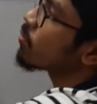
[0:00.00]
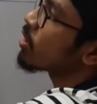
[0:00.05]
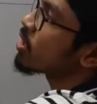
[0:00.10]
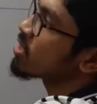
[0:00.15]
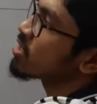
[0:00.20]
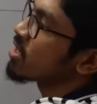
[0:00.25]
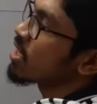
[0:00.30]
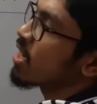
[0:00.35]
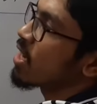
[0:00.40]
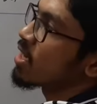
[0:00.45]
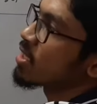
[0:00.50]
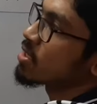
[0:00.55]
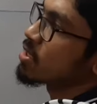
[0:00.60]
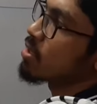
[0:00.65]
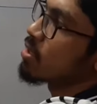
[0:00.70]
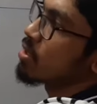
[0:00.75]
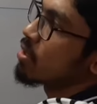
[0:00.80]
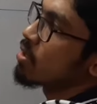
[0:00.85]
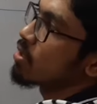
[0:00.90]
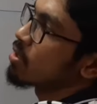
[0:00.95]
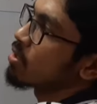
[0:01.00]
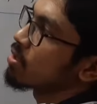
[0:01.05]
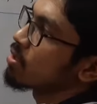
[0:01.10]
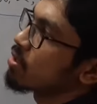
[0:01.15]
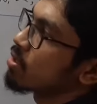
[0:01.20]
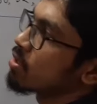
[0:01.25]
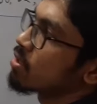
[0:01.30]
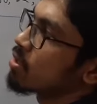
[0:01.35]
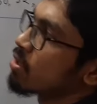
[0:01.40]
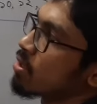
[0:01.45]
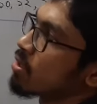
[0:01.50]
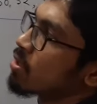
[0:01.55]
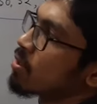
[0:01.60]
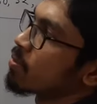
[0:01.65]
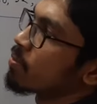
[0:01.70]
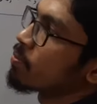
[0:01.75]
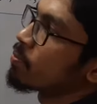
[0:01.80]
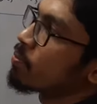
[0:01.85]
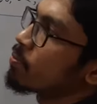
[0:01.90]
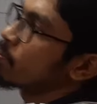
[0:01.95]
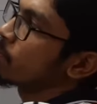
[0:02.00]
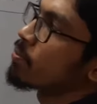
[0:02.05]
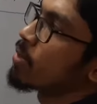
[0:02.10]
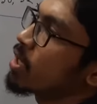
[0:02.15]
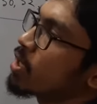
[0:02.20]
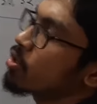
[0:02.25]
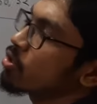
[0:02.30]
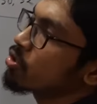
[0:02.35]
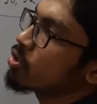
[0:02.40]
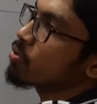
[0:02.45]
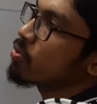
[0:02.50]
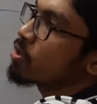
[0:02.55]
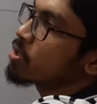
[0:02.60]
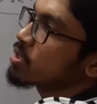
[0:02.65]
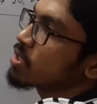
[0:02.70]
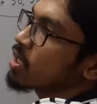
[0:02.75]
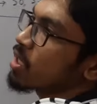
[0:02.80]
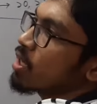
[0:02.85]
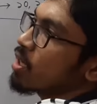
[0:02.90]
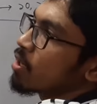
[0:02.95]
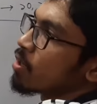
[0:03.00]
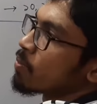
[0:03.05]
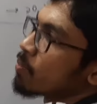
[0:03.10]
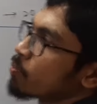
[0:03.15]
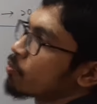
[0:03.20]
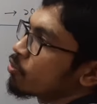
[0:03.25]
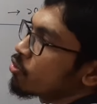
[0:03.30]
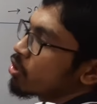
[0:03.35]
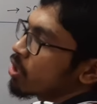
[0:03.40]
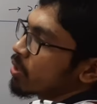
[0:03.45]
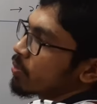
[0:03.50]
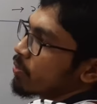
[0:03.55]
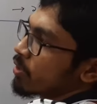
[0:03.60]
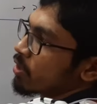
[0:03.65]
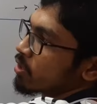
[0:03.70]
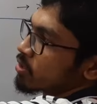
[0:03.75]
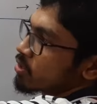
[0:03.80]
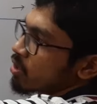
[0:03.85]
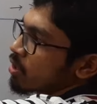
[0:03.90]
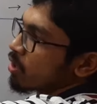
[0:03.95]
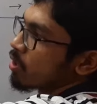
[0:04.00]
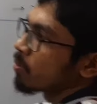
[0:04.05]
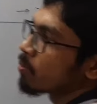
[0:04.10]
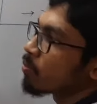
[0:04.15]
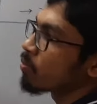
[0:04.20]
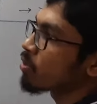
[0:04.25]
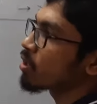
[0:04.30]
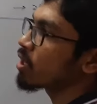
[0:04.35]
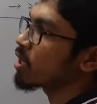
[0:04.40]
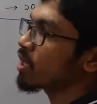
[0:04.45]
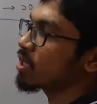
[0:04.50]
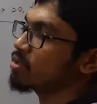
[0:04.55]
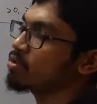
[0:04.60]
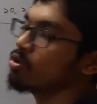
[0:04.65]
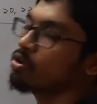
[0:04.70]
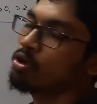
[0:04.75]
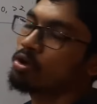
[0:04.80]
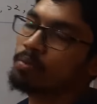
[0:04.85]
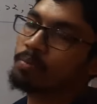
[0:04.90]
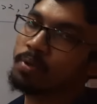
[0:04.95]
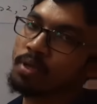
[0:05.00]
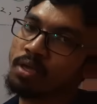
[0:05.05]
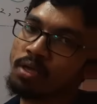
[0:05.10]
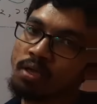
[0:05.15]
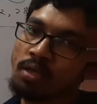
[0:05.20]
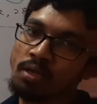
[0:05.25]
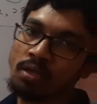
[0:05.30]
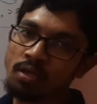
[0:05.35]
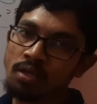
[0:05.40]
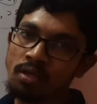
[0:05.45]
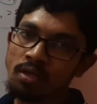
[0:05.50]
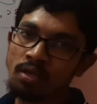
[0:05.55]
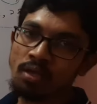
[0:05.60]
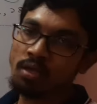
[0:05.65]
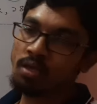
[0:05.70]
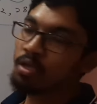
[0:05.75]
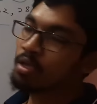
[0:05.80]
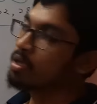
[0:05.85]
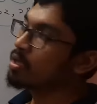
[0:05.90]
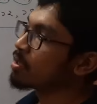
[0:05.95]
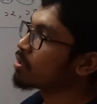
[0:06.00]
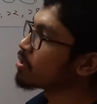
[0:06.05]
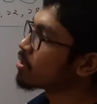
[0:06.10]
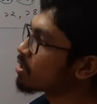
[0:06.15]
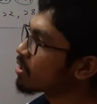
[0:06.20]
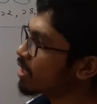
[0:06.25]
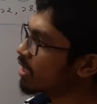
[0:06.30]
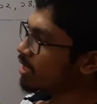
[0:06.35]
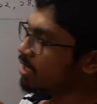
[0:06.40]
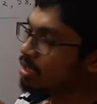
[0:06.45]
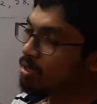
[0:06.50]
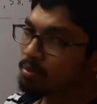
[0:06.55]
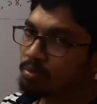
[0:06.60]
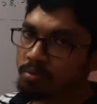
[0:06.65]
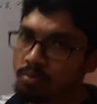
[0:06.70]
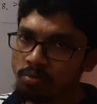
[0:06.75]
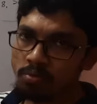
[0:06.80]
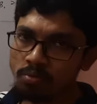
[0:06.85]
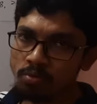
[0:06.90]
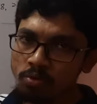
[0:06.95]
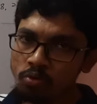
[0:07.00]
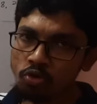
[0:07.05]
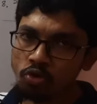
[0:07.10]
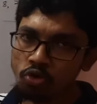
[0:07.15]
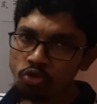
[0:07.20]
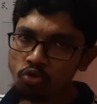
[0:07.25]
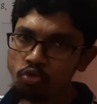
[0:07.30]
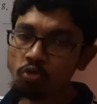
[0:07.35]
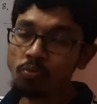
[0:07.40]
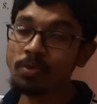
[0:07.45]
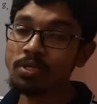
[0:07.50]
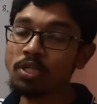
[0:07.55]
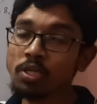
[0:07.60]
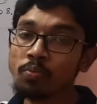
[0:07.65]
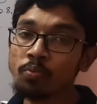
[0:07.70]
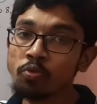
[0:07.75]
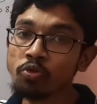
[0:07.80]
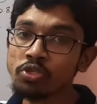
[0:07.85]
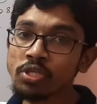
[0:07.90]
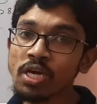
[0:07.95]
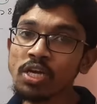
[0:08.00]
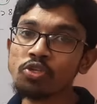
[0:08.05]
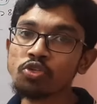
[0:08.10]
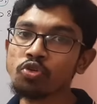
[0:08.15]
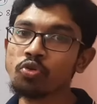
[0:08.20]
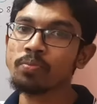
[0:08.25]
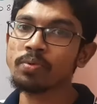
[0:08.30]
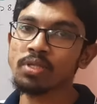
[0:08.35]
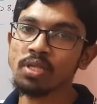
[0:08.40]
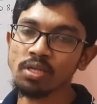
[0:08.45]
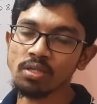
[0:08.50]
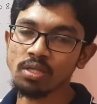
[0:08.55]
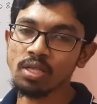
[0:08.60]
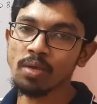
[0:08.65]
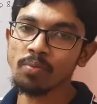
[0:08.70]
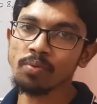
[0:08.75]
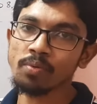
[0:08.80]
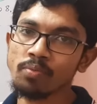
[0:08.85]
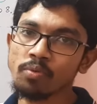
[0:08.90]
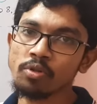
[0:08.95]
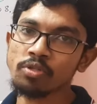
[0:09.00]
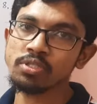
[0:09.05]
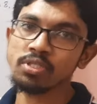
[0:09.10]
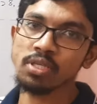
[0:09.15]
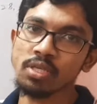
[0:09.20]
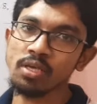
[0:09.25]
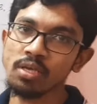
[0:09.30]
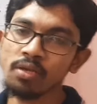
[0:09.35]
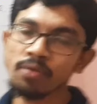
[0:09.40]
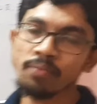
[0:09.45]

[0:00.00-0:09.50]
বয়স দেয়া আছে বের করতে বলছে পুত্রের বয়স মনে রাখতে হবে এটা তোমাদের বোঝার সুবিধার্থে আমি বলছি